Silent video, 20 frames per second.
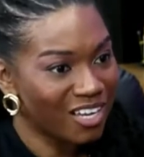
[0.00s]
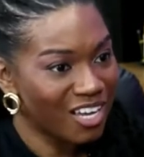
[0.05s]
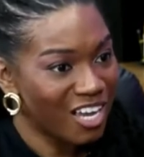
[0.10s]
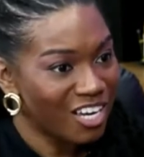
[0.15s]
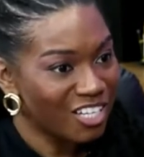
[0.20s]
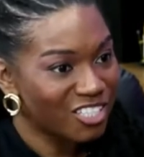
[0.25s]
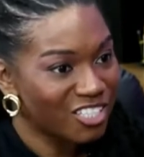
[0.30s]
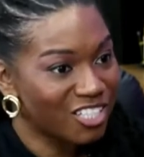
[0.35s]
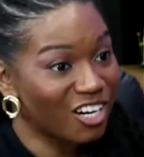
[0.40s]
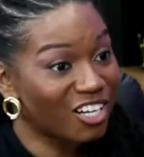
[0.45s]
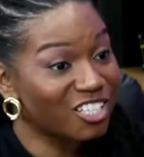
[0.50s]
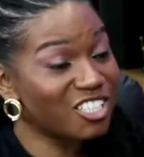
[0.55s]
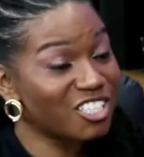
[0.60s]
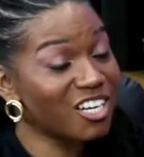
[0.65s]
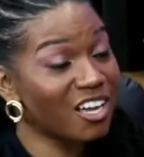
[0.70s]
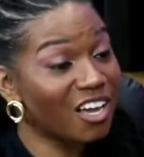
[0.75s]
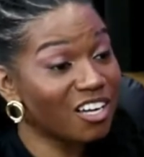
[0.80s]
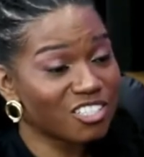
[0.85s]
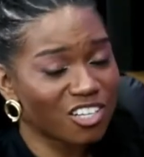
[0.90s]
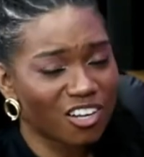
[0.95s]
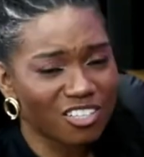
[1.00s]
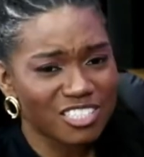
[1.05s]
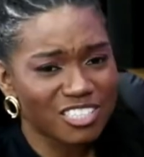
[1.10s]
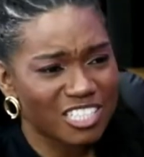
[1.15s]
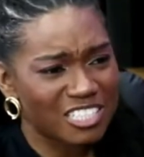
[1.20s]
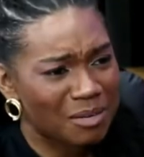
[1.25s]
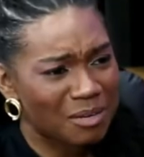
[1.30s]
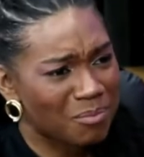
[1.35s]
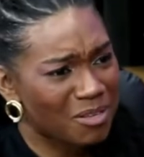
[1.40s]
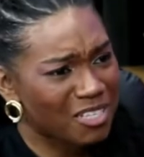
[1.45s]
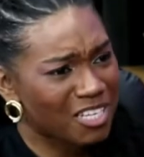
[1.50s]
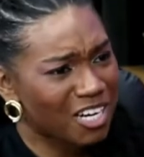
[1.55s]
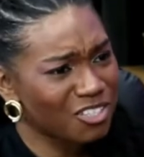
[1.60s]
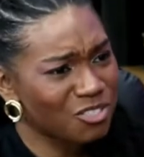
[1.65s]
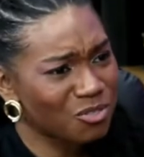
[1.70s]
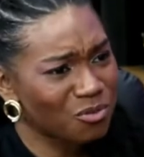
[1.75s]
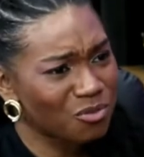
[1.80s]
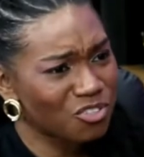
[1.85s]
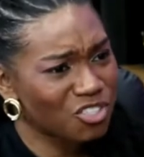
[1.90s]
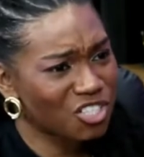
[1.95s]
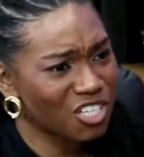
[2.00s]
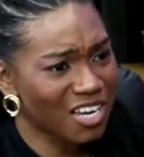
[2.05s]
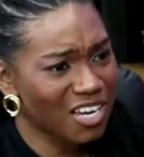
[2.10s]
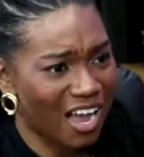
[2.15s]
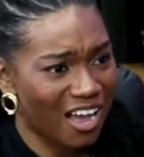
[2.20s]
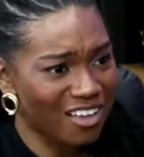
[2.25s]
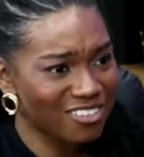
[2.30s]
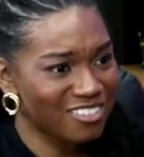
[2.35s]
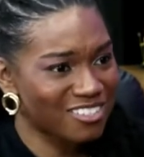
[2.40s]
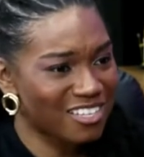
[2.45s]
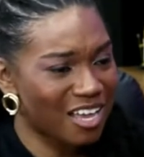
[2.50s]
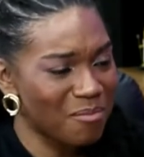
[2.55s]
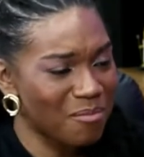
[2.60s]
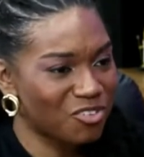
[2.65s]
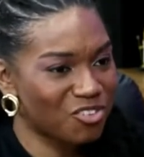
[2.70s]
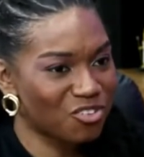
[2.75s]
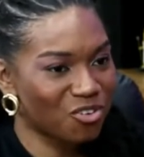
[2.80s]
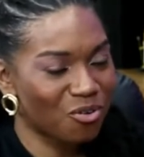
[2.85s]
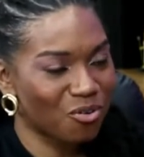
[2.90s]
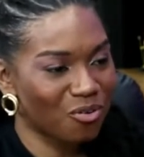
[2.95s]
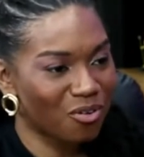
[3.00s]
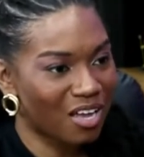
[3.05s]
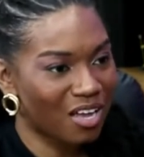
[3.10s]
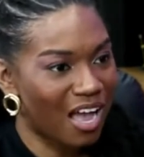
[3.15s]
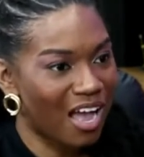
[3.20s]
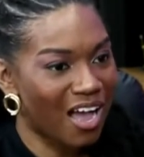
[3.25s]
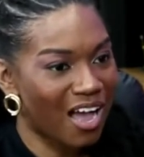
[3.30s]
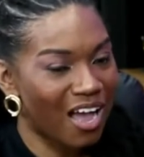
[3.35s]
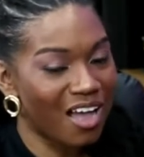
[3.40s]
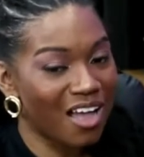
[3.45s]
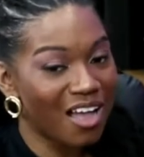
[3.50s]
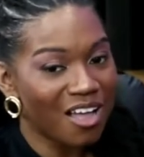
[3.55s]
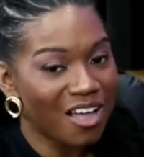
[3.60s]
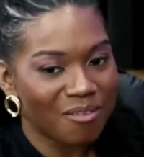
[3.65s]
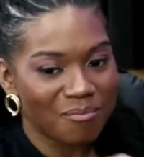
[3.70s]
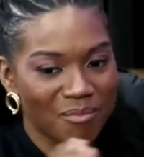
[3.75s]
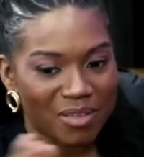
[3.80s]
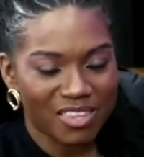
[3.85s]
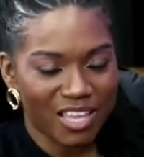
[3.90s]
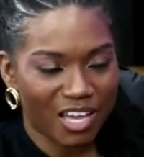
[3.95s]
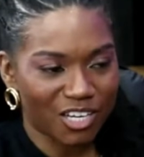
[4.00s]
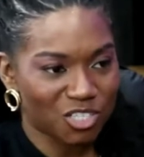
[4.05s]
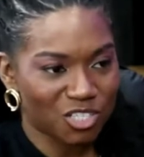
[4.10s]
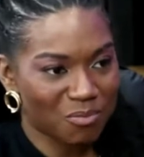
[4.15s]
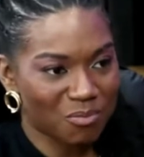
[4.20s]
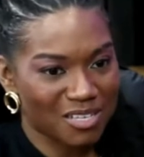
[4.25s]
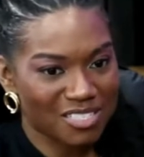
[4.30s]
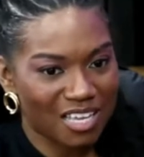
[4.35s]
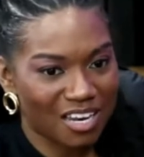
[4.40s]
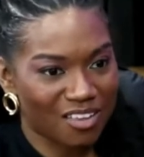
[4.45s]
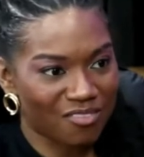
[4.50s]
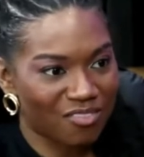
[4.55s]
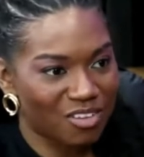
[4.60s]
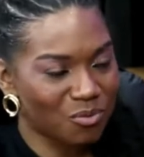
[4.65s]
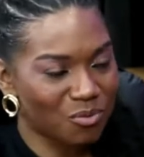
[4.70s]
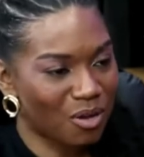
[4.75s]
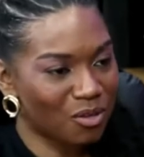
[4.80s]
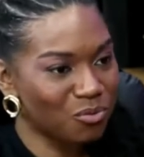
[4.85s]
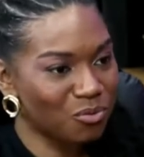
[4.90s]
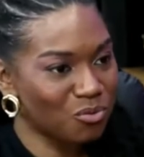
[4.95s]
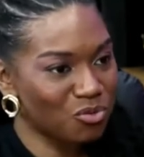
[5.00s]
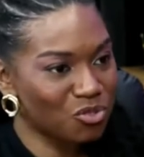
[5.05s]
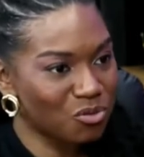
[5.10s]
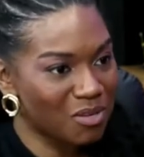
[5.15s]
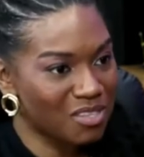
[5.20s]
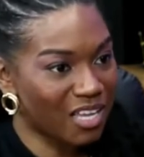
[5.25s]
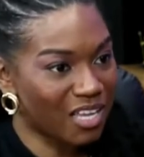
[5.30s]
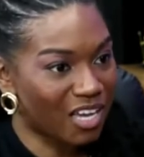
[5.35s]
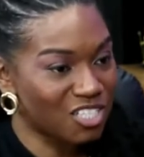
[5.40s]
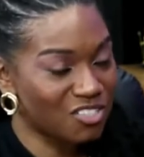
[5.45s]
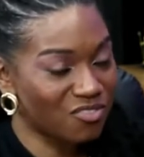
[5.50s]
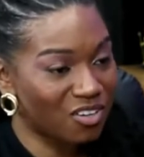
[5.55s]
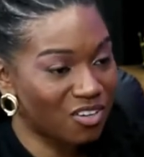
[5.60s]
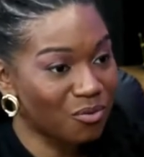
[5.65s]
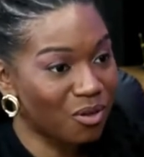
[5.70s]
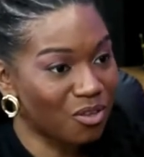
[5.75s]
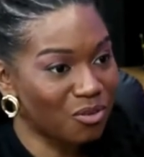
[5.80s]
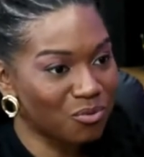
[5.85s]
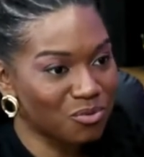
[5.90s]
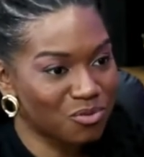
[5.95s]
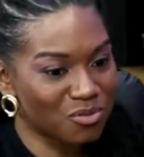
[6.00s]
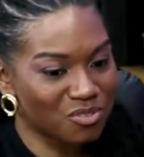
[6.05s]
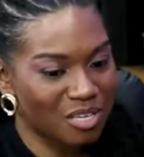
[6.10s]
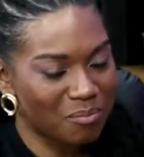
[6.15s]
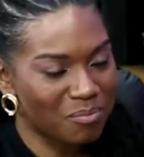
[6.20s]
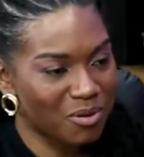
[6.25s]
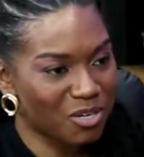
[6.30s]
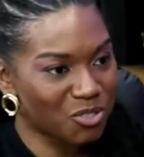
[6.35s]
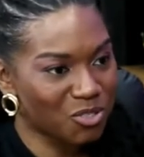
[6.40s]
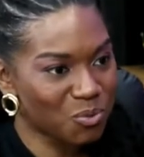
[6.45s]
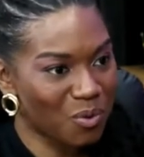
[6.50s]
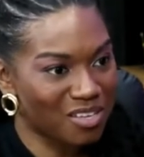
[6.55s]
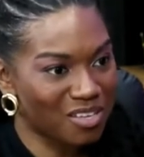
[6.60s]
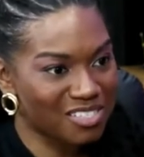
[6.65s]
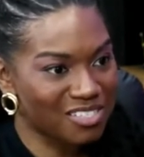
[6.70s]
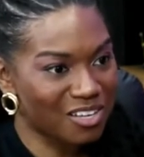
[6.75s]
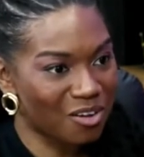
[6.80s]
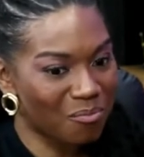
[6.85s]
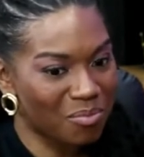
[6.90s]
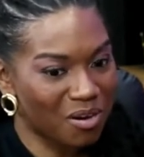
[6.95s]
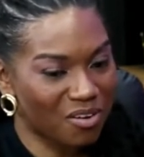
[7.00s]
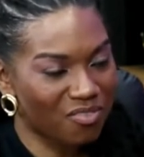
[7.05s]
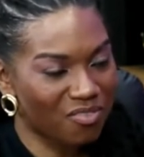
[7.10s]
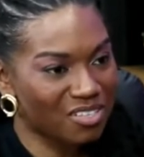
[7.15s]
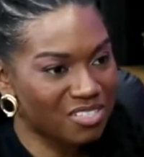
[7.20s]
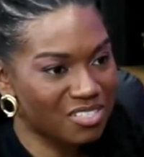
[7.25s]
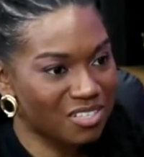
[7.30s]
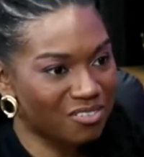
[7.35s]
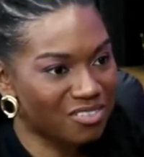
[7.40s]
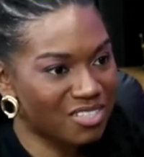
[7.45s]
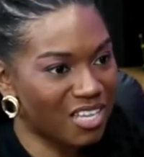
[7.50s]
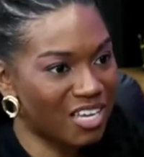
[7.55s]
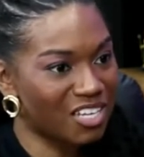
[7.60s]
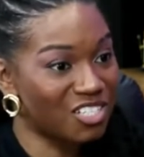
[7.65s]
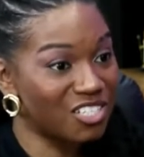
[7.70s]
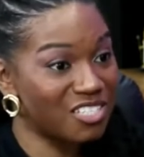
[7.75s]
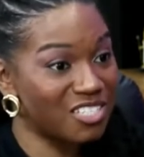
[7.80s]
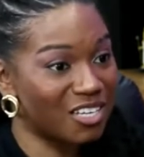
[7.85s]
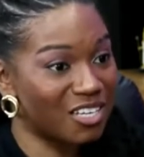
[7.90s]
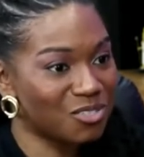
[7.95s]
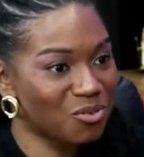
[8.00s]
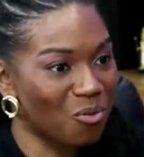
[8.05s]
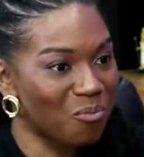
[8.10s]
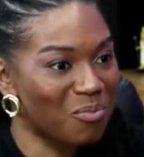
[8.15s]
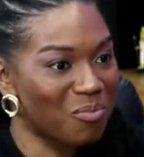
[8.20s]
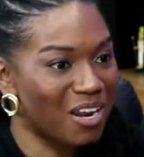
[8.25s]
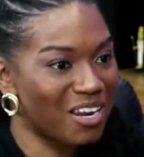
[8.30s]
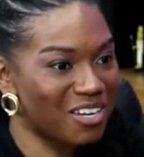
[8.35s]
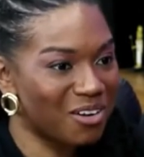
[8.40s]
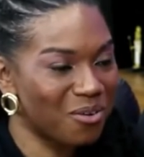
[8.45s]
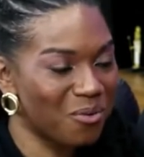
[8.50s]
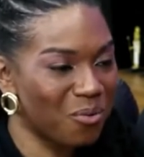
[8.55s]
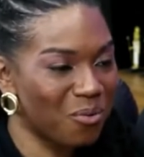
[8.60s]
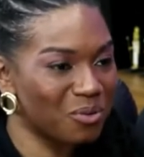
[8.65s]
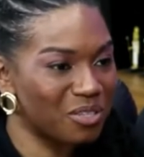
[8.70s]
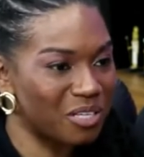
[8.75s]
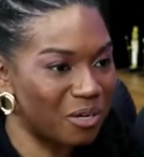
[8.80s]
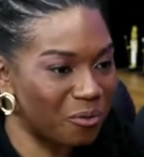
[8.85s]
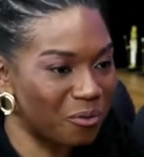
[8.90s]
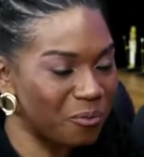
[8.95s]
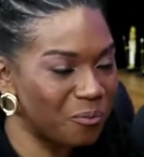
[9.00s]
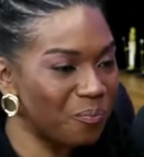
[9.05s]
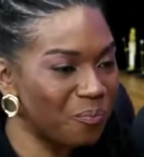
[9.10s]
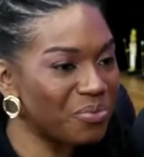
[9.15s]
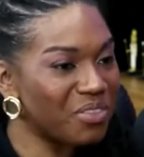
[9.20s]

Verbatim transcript: Nossa. Já tinha, nossa, já tinha planejado tudo de casa, sabe? De colocar metade de uma sala vendo um anúncio, metade é. vendo anúncio sem persuasão para fazer o teste se eles comprariam ou não.